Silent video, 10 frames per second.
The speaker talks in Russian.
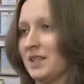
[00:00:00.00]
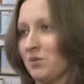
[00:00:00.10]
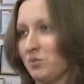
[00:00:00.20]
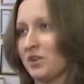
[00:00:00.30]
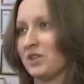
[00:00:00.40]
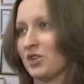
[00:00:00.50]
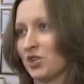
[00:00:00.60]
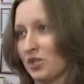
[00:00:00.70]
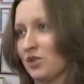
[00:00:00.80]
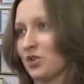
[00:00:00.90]
Нами принято
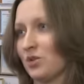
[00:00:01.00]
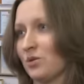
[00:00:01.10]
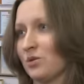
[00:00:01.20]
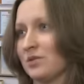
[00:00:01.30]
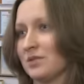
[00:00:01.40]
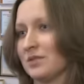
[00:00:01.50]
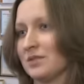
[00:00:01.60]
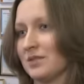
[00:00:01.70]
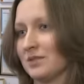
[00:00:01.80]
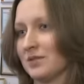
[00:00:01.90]
решение, что
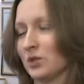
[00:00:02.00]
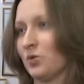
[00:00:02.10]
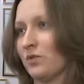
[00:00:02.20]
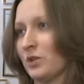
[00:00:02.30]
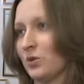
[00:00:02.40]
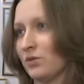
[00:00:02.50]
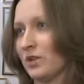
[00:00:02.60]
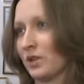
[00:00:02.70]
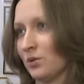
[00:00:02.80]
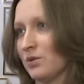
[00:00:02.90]
э, готовый ледовый
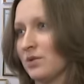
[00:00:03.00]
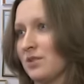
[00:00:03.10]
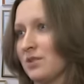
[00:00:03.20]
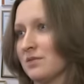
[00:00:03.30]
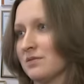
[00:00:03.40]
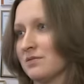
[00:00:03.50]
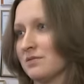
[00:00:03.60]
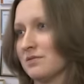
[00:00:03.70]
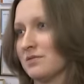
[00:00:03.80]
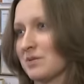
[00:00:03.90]
городок и
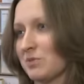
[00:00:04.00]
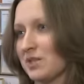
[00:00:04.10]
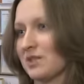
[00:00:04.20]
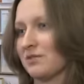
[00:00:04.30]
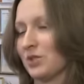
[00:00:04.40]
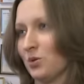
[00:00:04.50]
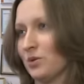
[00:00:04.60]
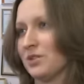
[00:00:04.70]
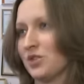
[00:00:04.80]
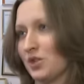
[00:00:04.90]
смонтированная
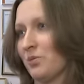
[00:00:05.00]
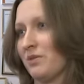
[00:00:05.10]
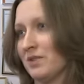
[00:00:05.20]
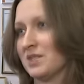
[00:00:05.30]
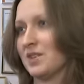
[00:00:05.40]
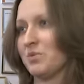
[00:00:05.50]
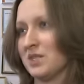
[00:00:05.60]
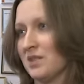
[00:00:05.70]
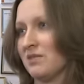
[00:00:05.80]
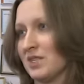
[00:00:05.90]
елка должна появиться не
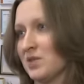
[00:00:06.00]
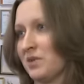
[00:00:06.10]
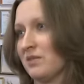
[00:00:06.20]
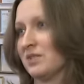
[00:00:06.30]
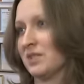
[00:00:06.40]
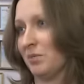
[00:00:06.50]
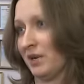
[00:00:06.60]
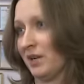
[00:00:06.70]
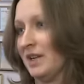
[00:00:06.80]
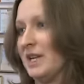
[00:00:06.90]
позднее 21
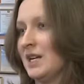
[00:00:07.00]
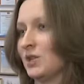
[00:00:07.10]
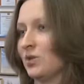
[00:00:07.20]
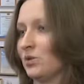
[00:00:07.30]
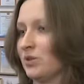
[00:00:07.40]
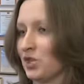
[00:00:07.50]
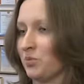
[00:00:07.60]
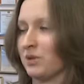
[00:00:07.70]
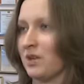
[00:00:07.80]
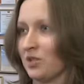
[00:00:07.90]
декабря. Но
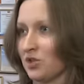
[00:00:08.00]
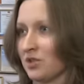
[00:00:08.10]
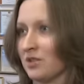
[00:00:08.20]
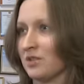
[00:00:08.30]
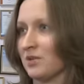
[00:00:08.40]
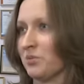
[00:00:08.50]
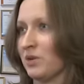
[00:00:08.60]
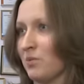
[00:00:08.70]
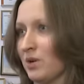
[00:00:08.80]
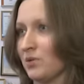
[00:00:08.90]
наши подрядчики
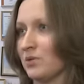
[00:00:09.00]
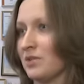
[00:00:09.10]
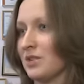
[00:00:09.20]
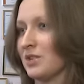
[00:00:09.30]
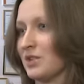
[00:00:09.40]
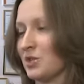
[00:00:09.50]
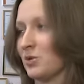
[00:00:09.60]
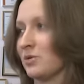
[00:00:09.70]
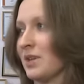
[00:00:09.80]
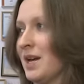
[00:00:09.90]
понимают и
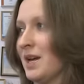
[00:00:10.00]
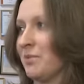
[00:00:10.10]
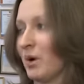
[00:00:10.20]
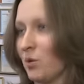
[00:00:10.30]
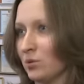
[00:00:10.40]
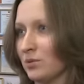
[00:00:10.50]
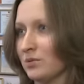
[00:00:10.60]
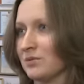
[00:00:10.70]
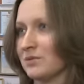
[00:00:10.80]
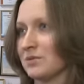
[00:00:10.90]
анализируют
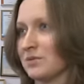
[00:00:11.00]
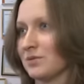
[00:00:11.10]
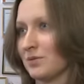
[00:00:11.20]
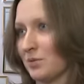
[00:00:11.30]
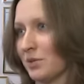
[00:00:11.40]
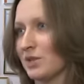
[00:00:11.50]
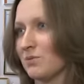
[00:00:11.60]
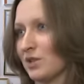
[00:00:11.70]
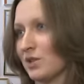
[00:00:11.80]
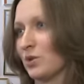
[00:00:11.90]
погоду, э,
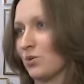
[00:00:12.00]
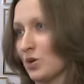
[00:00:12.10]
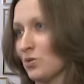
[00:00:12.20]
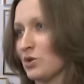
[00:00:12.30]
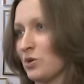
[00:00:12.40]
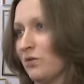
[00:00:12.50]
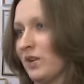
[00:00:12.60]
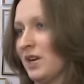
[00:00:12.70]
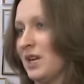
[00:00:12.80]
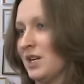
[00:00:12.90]
необходимы какие-то другие
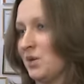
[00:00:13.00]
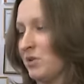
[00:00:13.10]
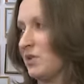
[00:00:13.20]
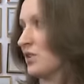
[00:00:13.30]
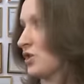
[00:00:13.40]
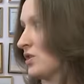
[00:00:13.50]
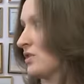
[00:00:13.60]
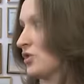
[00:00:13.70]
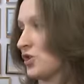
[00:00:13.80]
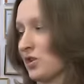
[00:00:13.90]
условия, и принято
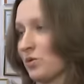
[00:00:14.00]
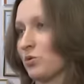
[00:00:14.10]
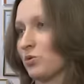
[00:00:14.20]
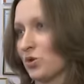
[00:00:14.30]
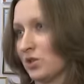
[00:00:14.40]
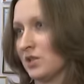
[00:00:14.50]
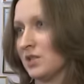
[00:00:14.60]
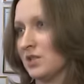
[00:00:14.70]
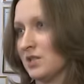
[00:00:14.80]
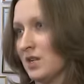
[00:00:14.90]
решение начать работу уже на
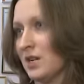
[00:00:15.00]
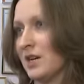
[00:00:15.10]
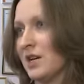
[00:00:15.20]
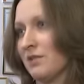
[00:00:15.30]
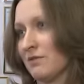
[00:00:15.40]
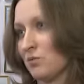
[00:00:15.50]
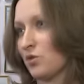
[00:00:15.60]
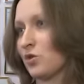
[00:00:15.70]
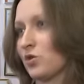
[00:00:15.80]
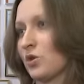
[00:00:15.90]
этой неделе.
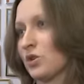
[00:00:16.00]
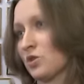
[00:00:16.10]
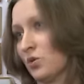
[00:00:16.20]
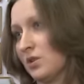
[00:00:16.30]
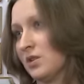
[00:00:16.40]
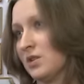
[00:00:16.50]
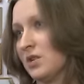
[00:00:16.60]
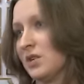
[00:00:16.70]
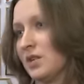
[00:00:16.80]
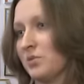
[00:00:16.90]
Возможно, что к концу этой
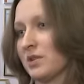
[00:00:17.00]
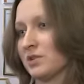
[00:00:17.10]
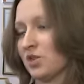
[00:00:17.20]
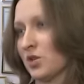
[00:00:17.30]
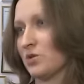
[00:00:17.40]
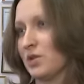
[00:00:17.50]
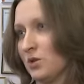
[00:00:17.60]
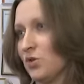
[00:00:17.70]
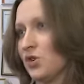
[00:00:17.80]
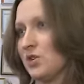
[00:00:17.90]
недели, либо к началу
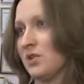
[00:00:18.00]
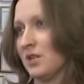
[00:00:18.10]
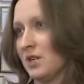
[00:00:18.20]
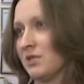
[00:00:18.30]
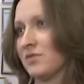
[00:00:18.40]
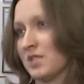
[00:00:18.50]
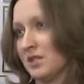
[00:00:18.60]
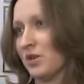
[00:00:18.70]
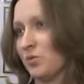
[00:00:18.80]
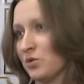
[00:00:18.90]
следующей, ель в
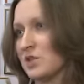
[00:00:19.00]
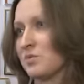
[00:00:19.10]
центре будет